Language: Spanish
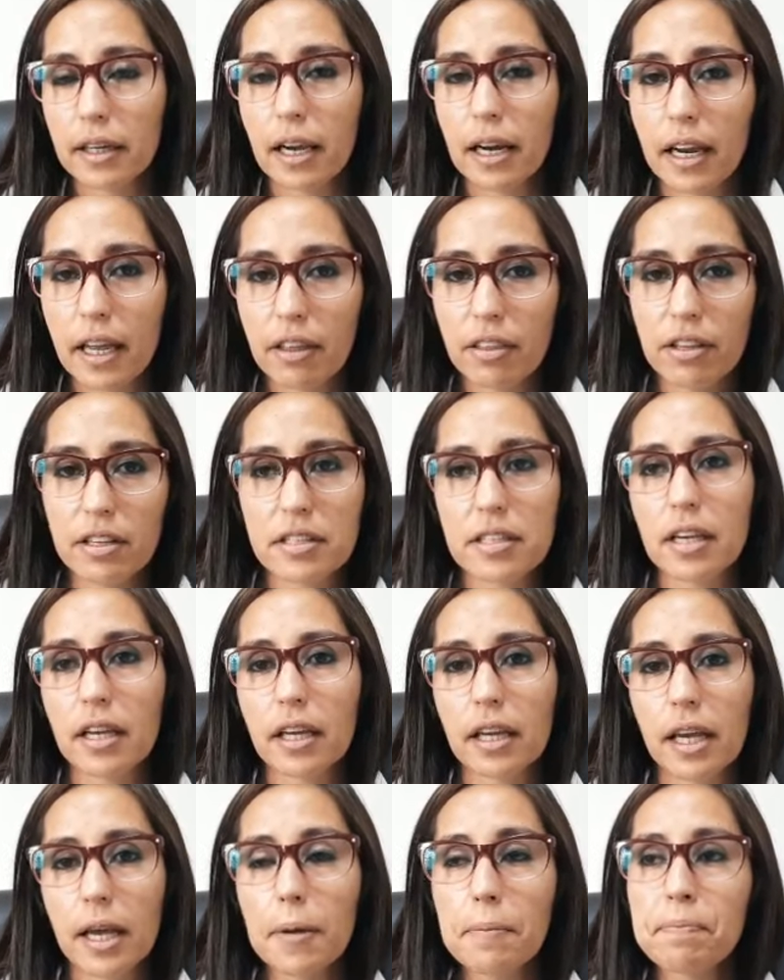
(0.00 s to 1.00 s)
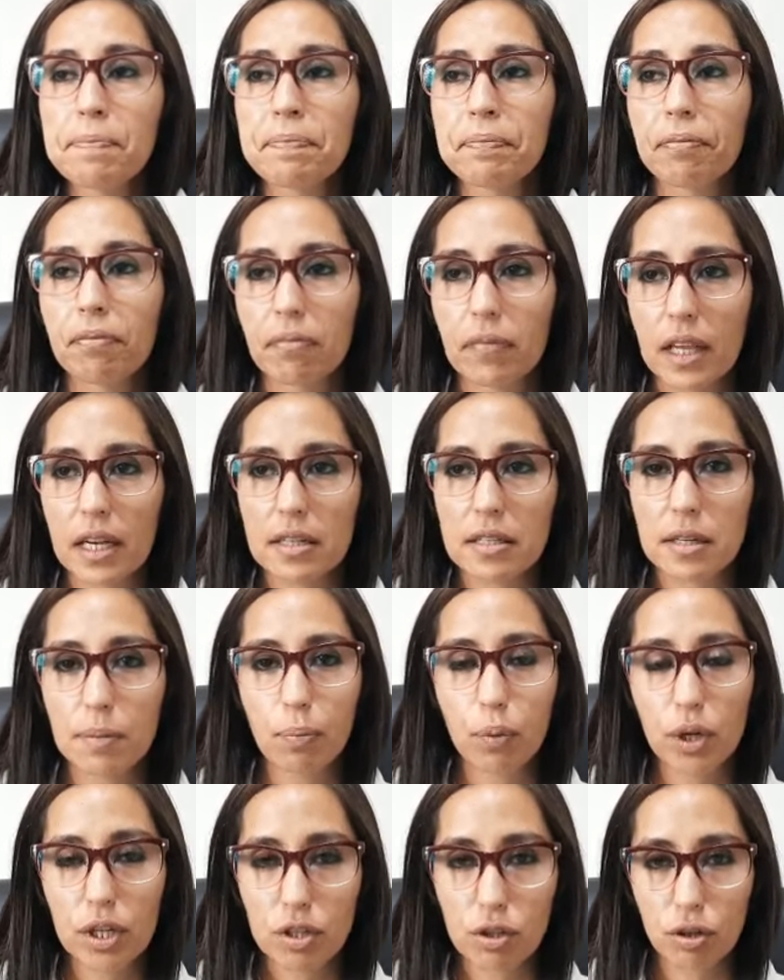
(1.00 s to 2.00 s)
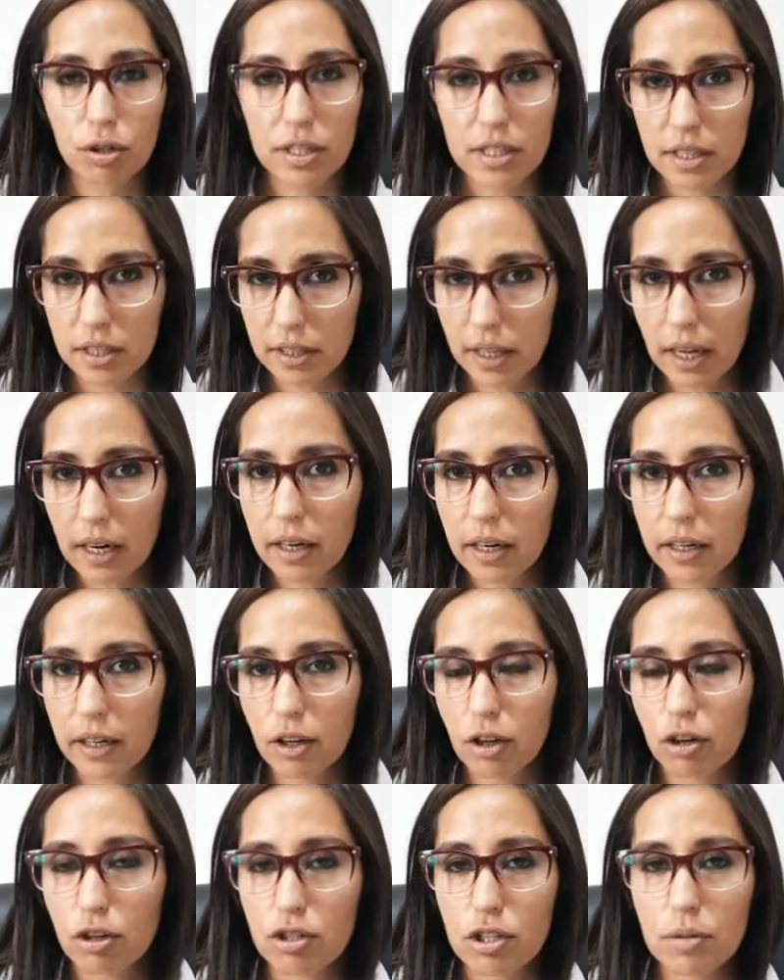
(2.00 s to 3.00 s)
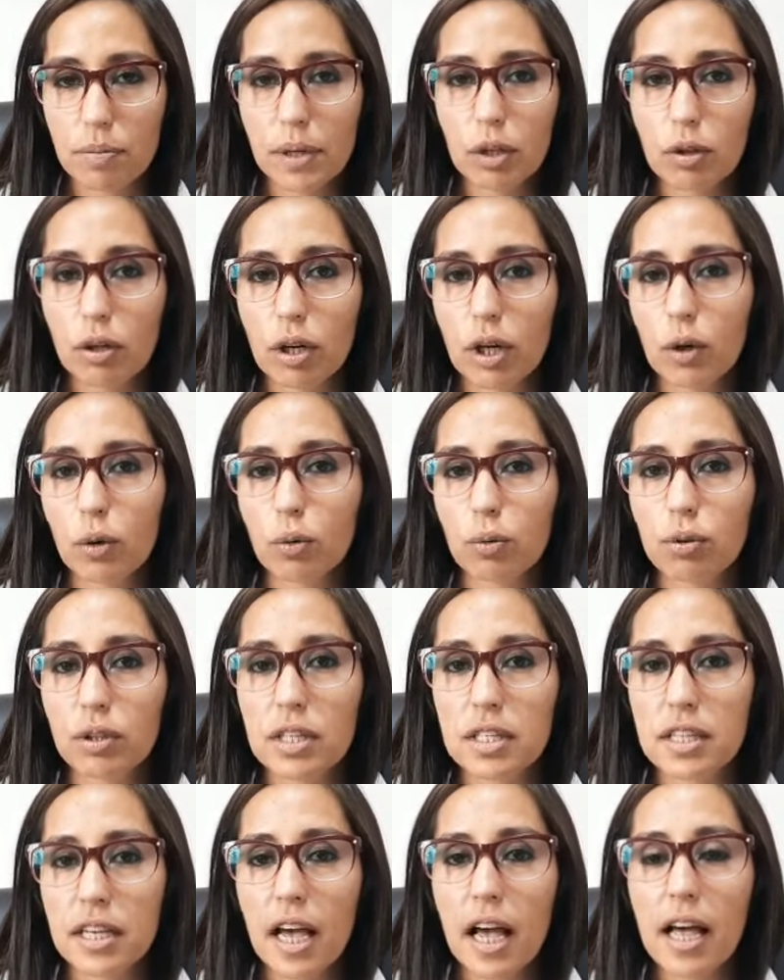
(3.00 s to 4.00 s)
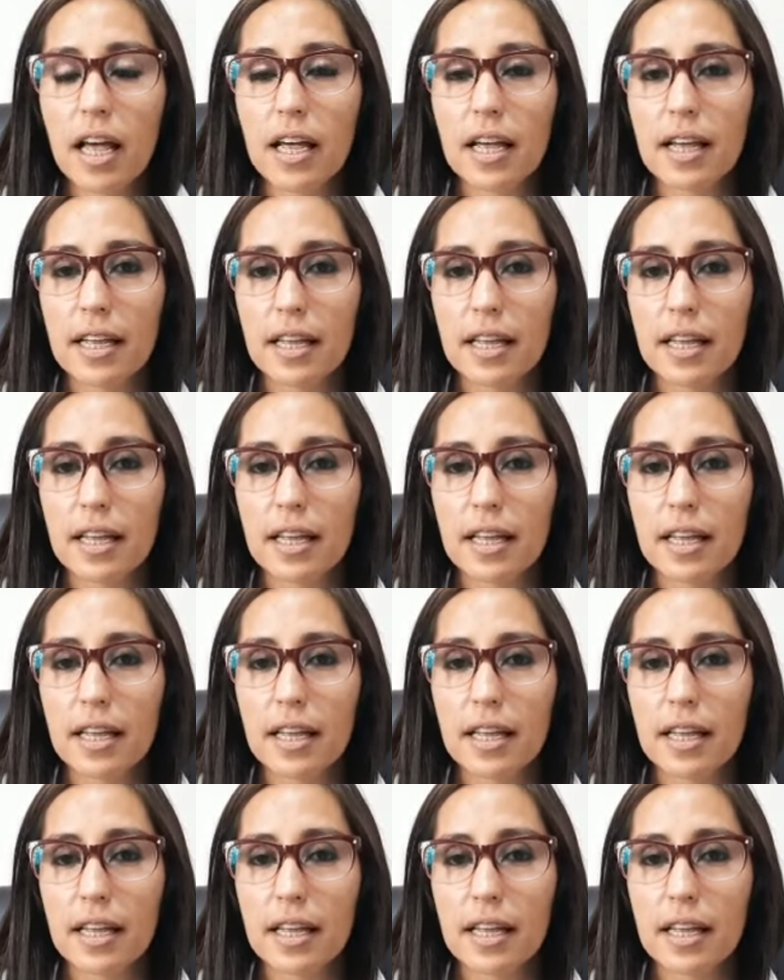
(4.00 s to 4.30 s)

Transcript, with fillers: La ley dice que se puede solicitar el reconocimiento de la justicia